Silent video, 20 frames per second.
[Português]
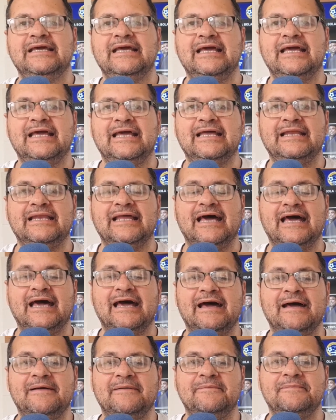É,
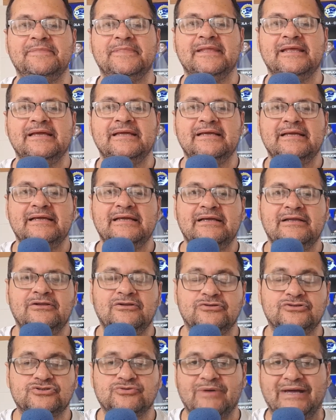na,
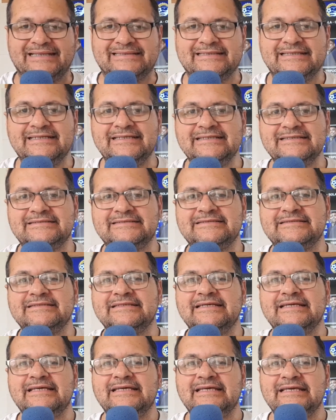nos quadris,
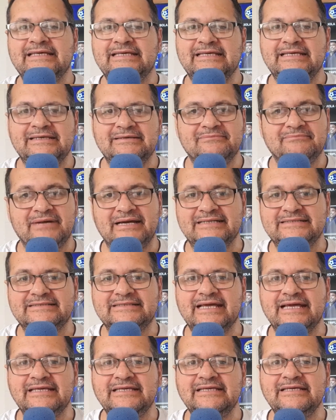e, mas
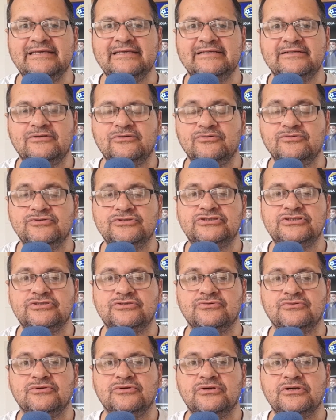está aí,
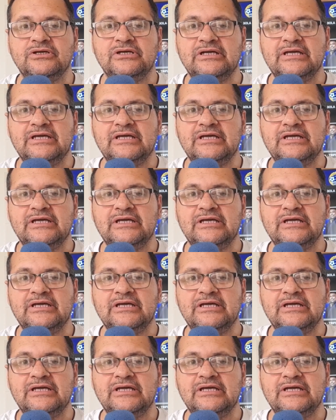lúcido.